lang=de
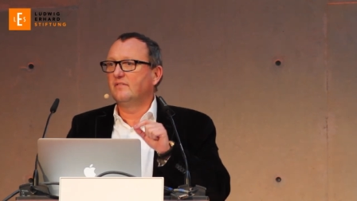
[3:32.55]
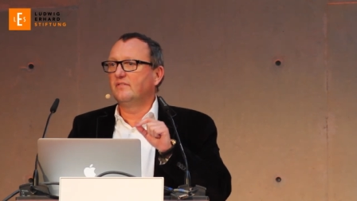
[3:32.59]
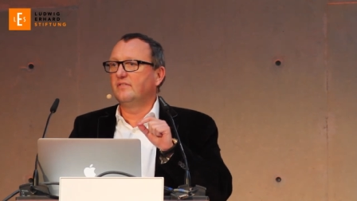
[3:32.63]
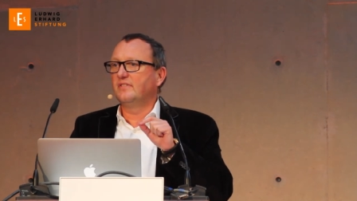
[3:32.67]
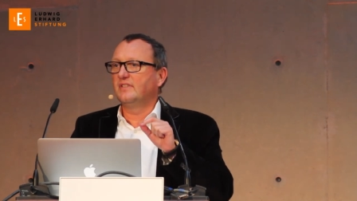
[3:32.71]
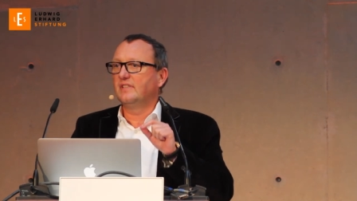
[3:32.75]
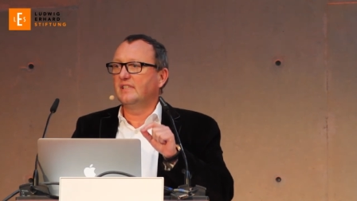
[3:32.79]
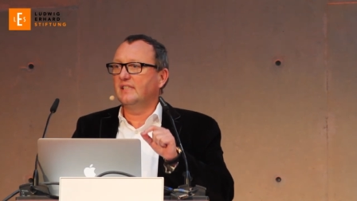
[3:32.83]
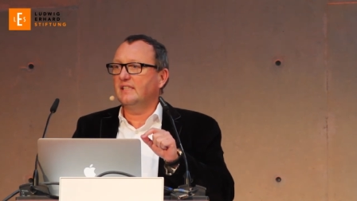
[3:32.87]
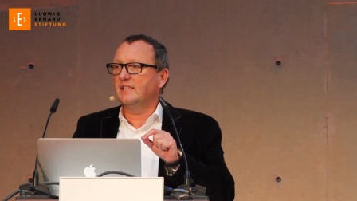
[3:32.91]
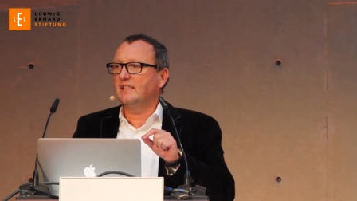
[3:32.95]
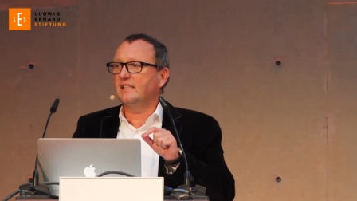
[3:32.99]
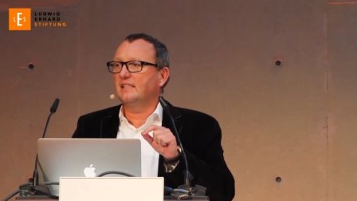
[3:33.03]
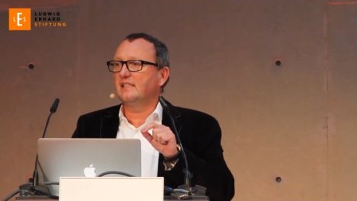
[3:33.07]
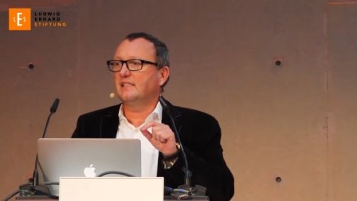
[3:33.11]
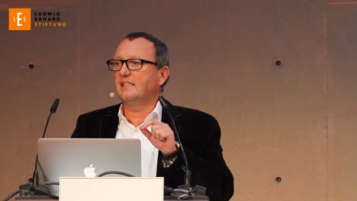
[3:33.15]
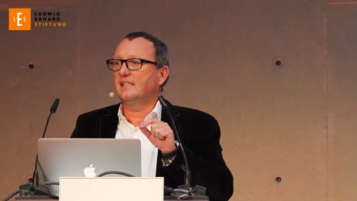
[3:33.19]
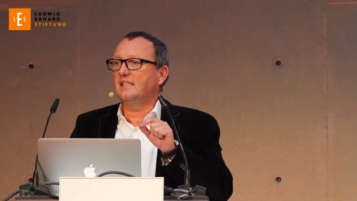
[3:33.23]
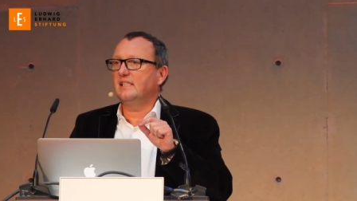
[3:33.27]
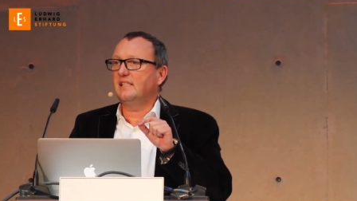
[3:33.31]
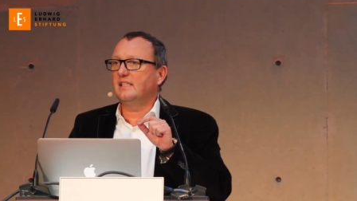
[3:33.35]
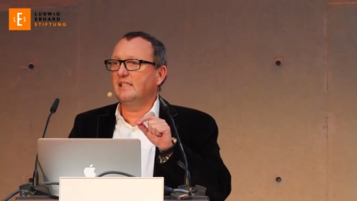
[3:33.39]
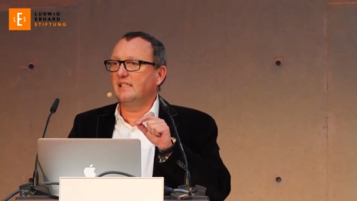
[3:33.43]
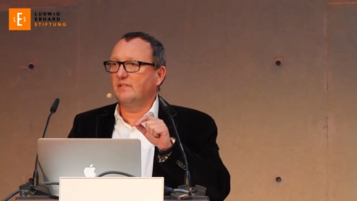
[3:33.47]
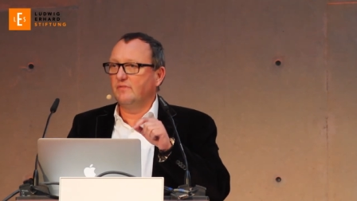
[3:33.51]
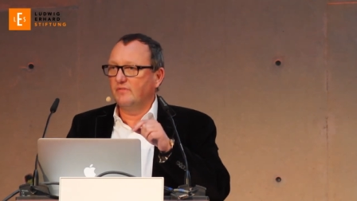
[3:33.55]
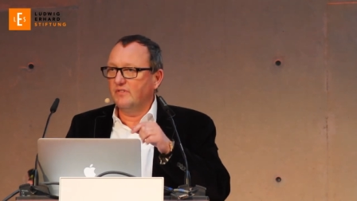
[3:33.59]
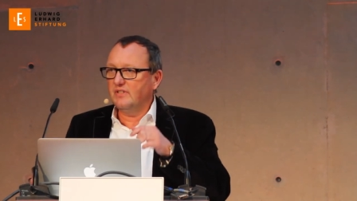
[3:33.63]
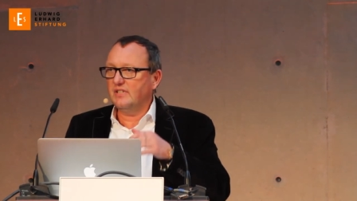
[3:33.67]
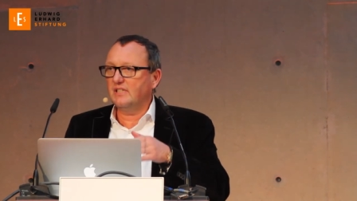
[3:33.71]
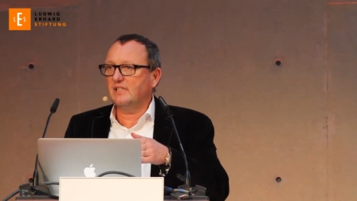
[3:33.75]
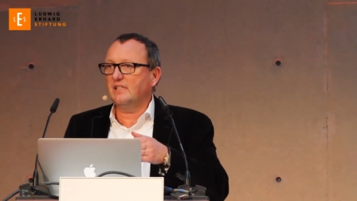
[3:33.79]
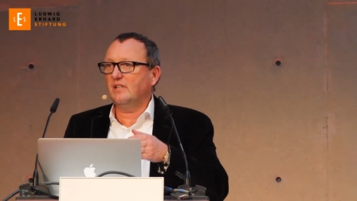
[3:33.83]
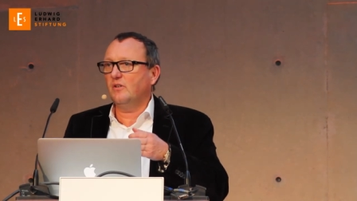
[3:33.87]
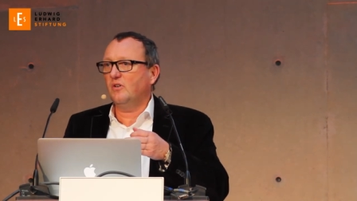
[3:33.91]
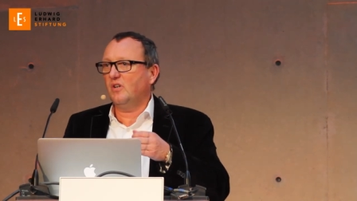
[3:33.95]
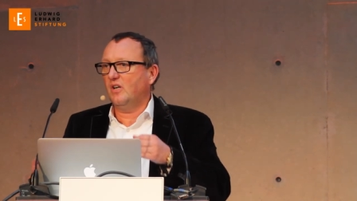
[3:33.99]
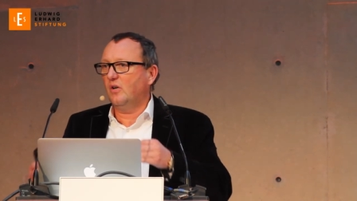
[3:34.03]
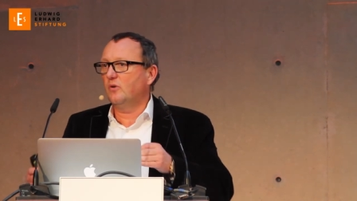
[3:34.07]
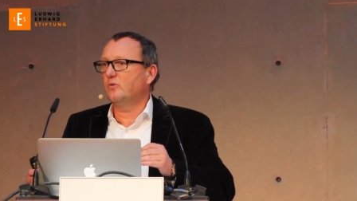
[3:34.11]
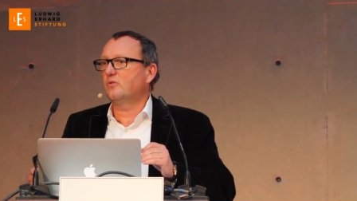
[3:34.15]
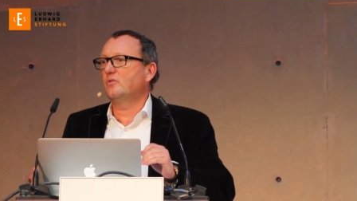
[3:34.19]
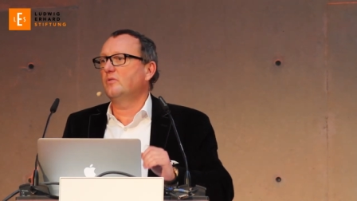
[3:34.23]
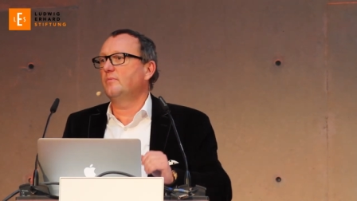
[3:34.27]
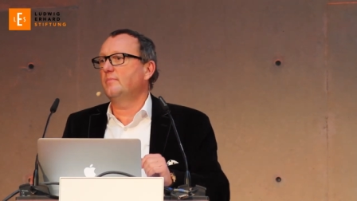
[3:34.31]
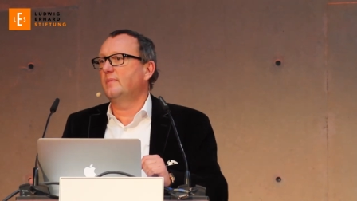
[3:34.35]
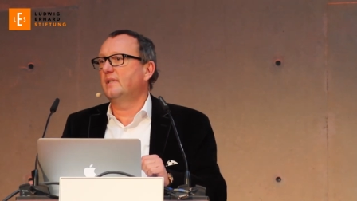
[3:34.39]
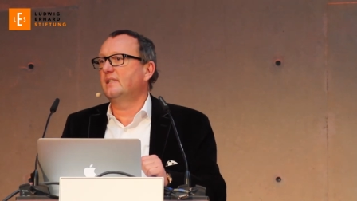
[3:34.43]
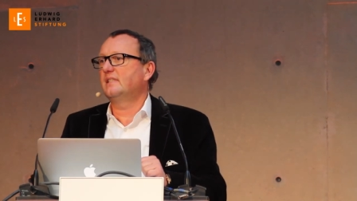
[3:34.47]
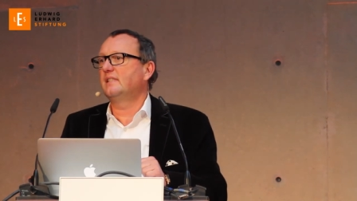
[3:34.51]
wird sich, wird auch
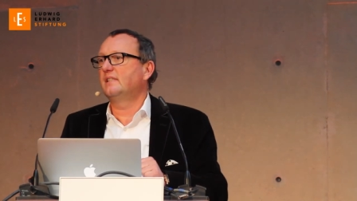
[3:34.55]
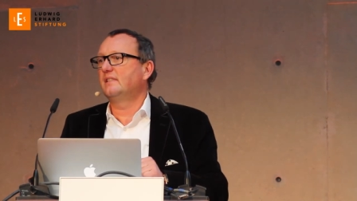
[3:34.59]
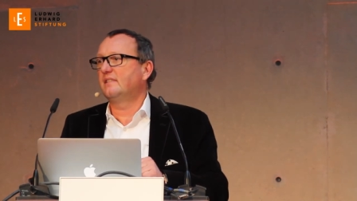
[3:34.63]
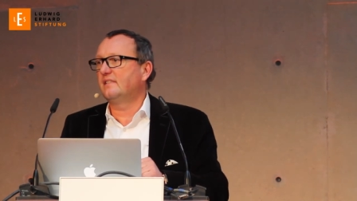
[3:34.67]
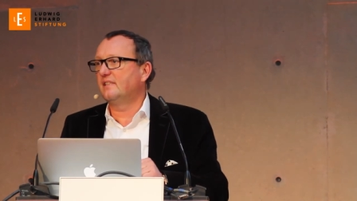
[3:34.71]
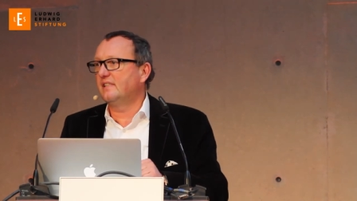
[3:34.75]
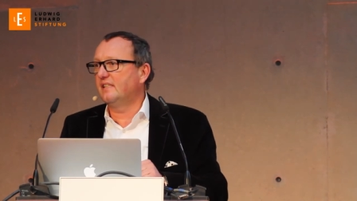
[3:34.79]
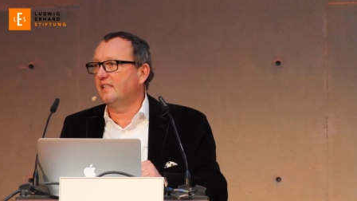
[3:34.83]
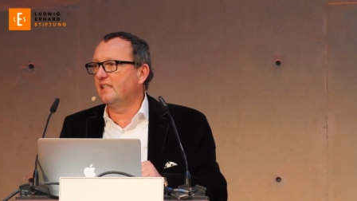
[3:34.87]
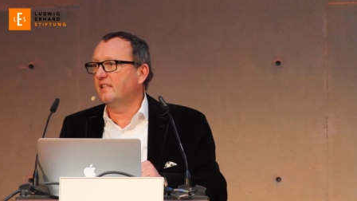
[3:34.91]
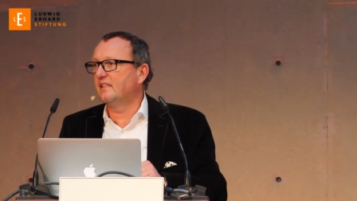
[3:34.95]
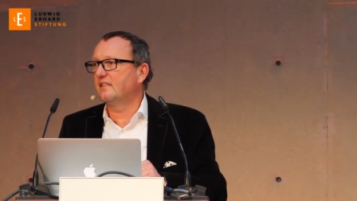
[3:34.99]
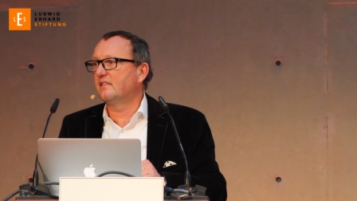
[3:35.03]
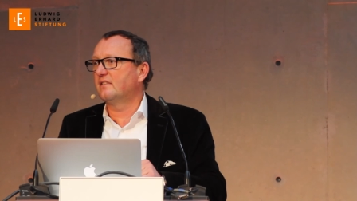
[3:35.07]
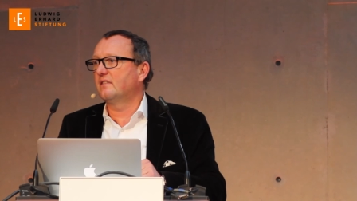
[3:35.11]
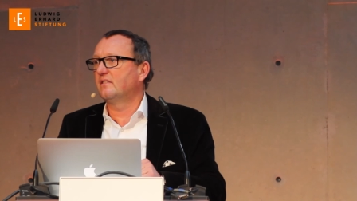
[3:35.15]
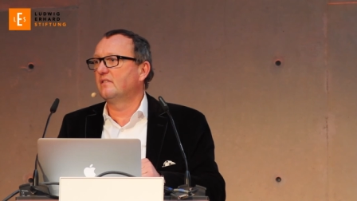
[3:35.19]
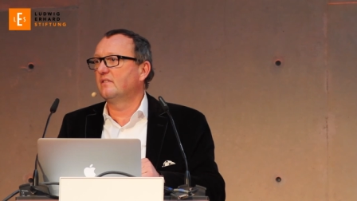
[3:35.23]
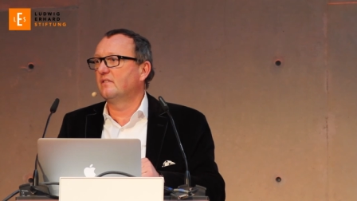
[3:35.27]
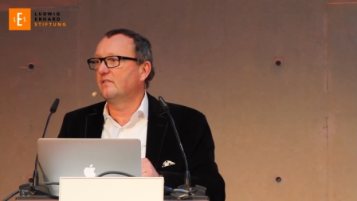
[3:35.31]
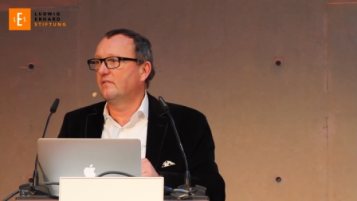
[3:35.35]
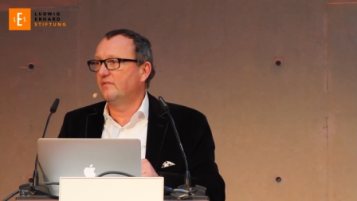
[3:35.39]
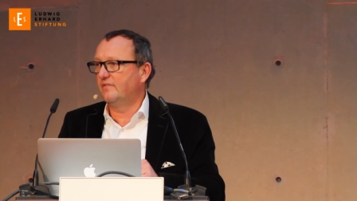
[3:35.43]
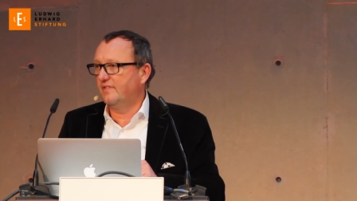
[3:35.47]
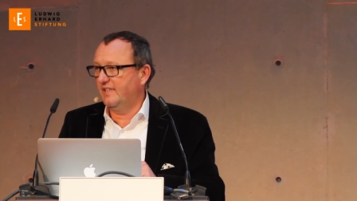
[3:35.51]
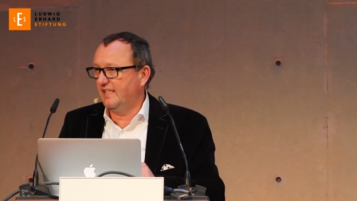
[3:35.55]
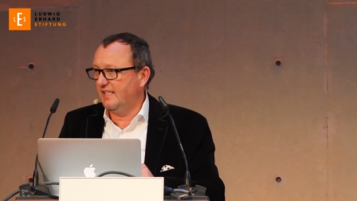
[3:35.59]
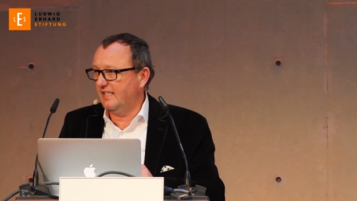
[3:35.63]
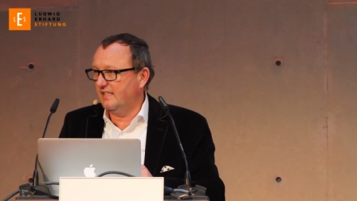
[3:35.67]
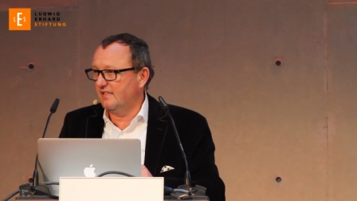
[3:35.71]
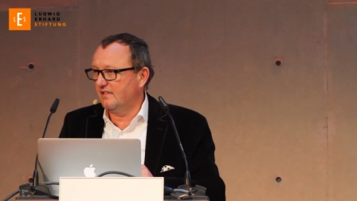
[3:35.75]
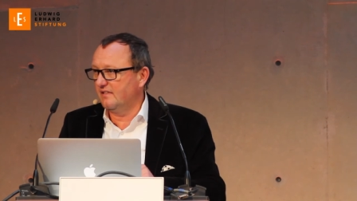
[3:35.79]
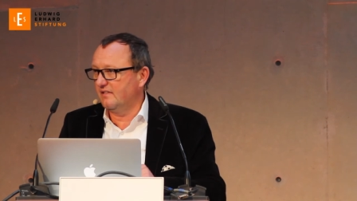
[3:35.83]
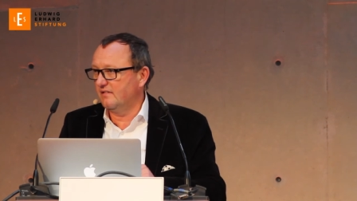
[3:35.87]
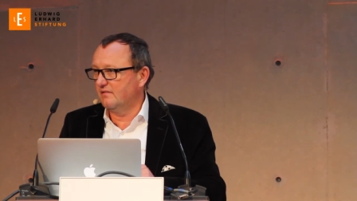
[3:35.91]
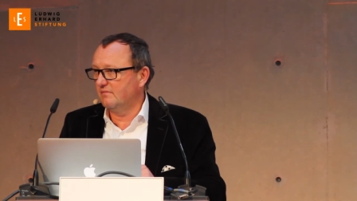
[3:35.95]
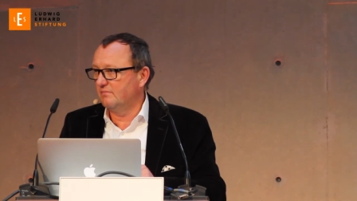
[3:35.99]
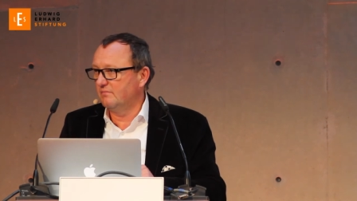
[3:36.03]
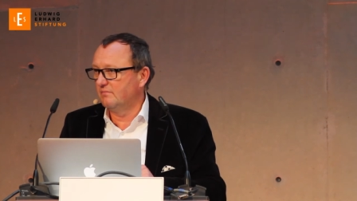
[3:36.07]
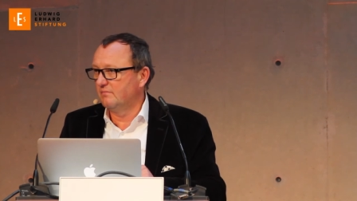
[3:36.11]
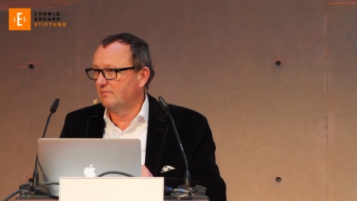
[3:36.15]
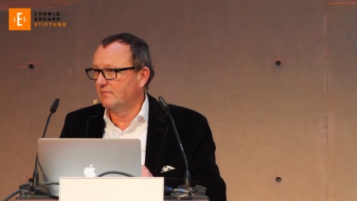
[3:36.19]
automatisiert werden.